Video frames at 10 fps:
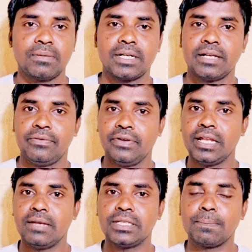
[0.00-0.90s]
అనమాట
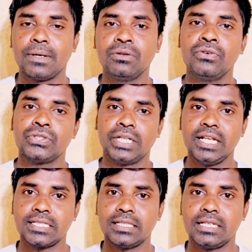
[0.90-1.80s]
వేరే ఏం చెప్పాను
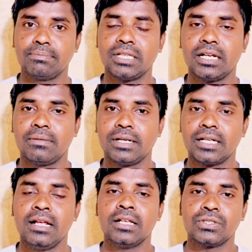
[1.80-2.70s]
సెట్టింగ్స్ అయితే
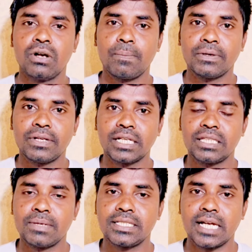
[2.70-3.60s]
చెప్తానమాట సో అప్పటి
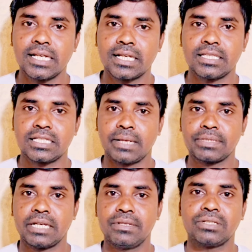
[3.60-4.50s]
వరకు అయితే మన ఛానల్కి అయితే
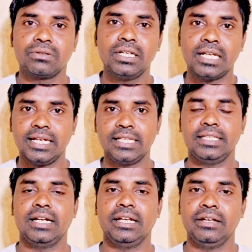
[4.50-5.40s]
సబ్స్క్రైబ్ చేసుకోండి లైక్
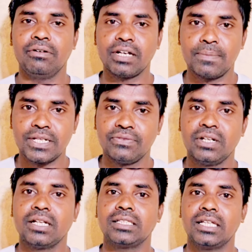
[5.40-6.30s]
అయితే చేయండి ఓకే ఫ్రెండ్స్
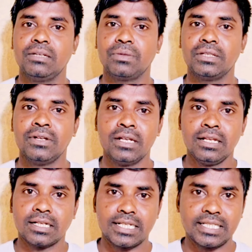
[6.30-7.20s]
వీడియోకి అయితే వెళ్ళిపోదు
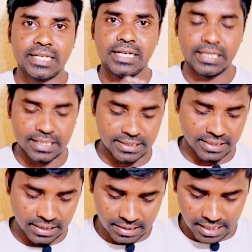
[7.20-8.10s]
ఇక్కడ స్క్రీన్ రికార్డ్
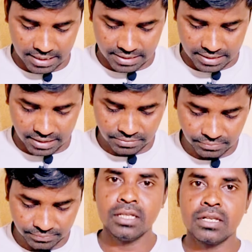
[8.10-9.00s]
అయితే ఆన్
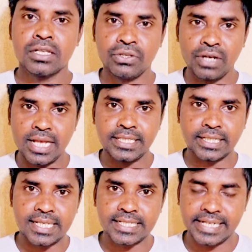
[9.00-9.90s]
చేస్తాను సో గాయస్
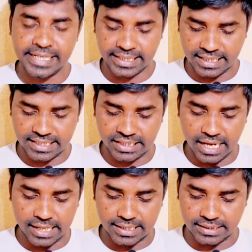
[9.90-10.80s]
ఇక్కడ స్క్రీన్ రికార్డ్
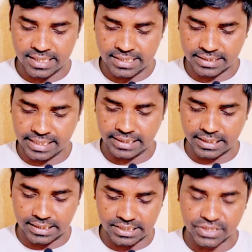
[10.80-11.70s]
అయితే ఆనంది
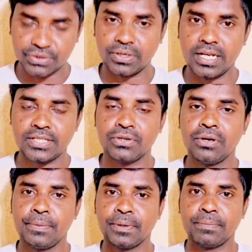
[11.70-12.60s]
స్క్రీన్ రికార్డ్ అయితే చూడండి
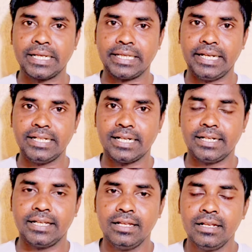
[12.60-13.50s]
సో ఇప్పుడు మనకి
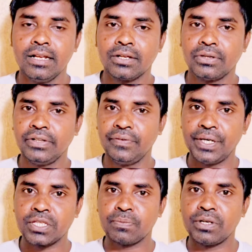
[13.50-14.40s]
ఏంటంటే కొన్ని
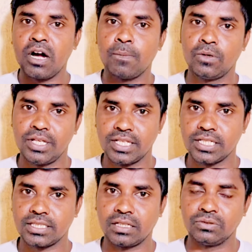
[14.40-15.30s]
వీడియోస్ మీరు అప్లోడ్
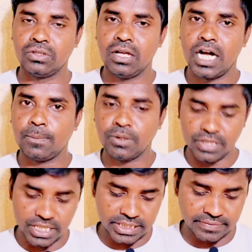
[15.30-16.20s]
చేసేస్తారు
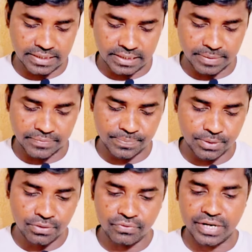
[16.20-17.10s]
అప్లోడ్ చేసిన వెంటనే మనం
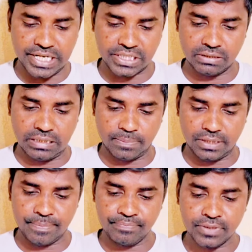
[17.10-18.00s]
ఇప్పుడు వైటిస్ట్లో
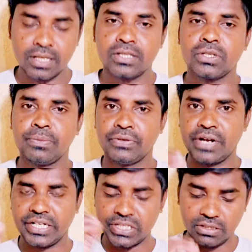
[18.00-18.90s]
వెళ్ళిపోదాం సో
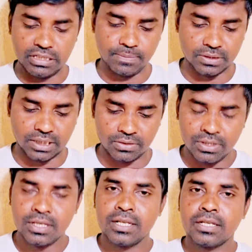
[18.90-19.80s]
మీరు వైటిస్ట్లో
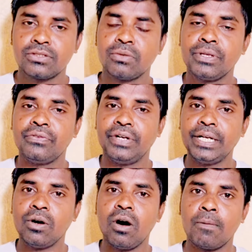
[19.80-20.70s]
వెళ్ళిపోతారు సో మీరు
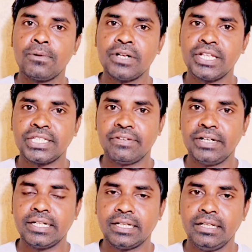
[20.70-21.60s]
వీడియో అప్లోడ్ చేసిన
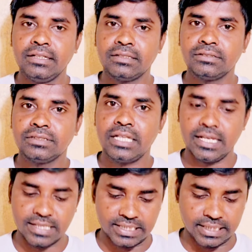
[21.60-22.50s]
వెంటనే
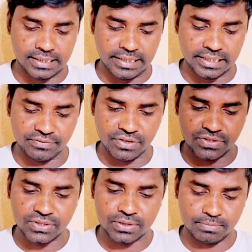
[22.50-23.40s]
ఏం చేస్తారండి ఇక్కడ
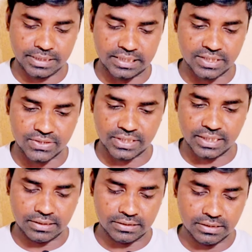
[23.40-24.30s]
వ్యూస్ మీకు ఎంత
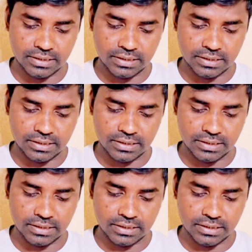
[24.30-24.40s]
వచ్చినాయి